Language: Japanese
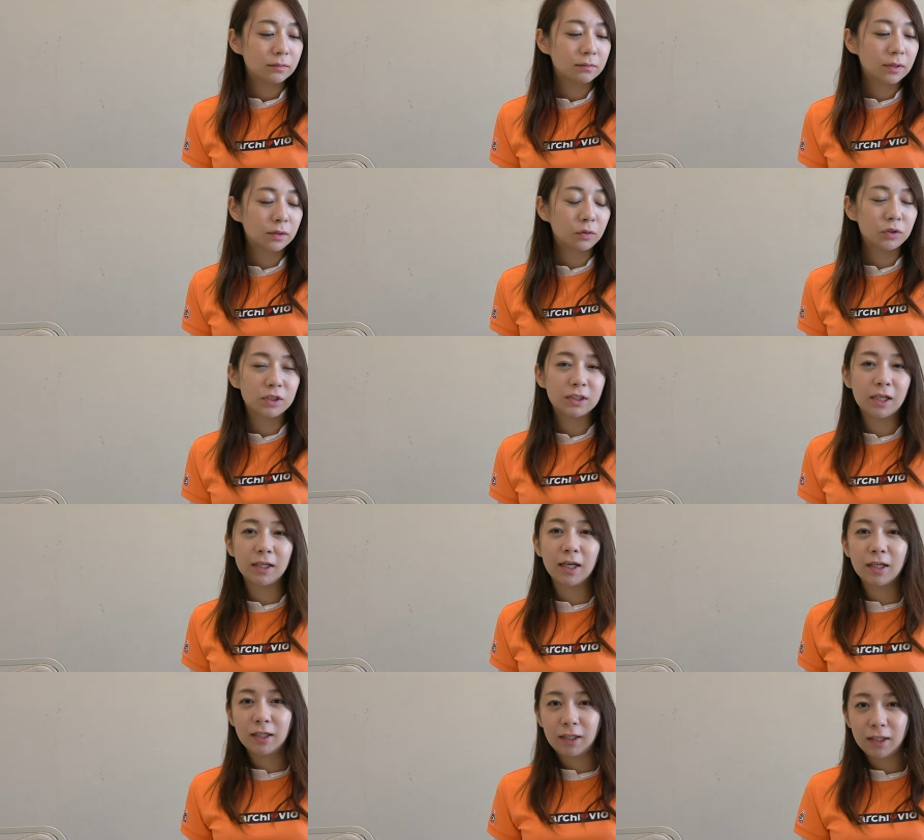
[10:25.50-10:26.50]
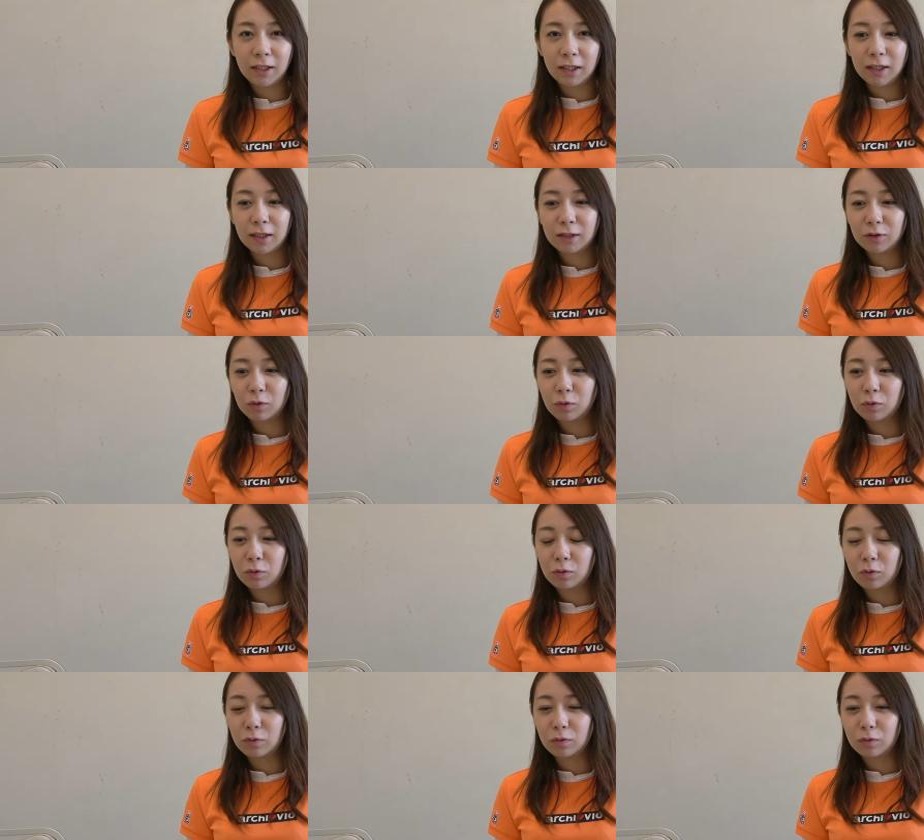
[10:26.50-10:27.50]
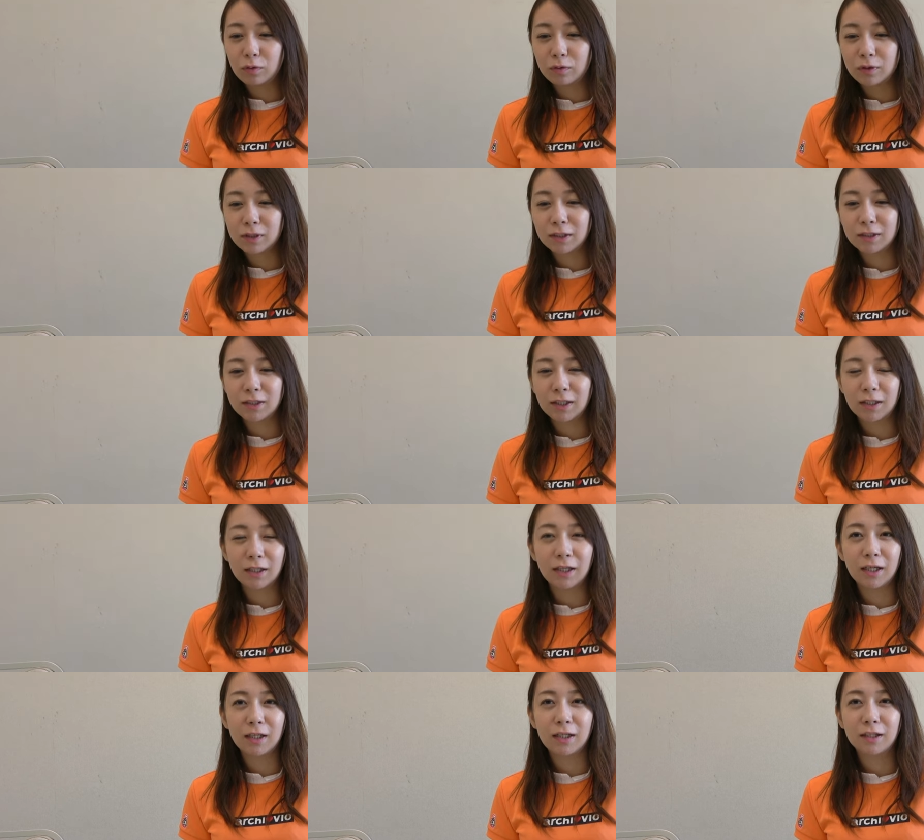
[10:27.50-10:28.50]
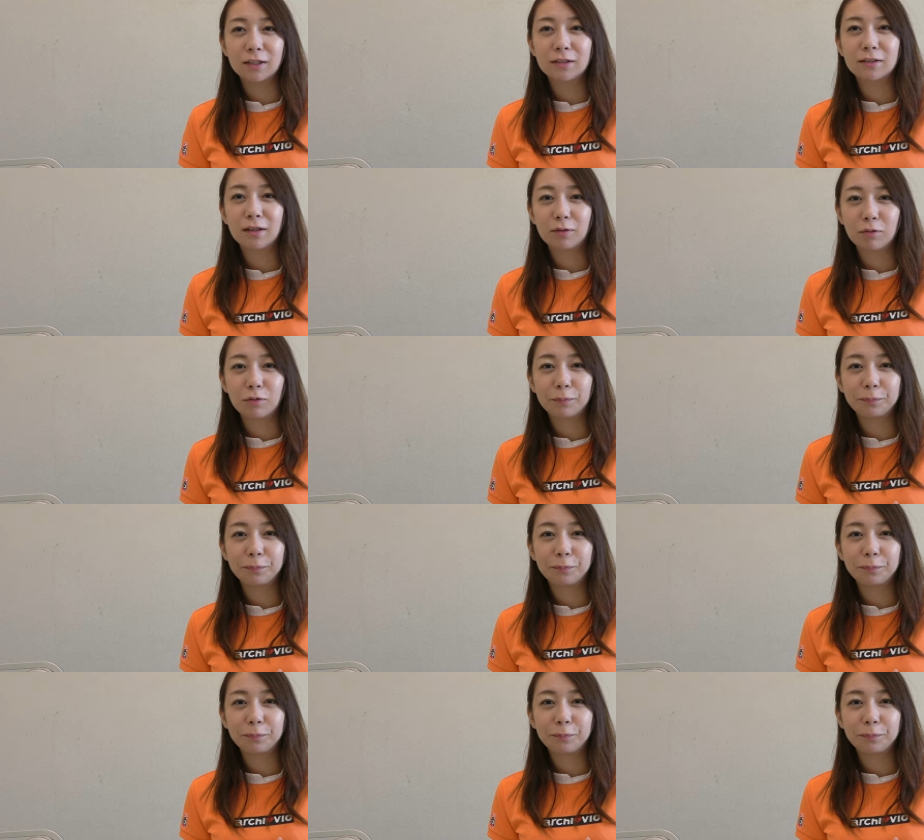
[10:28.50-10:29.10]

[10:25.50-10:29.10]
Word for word: まあ、年明けに投稿をさせていただいたんですけど。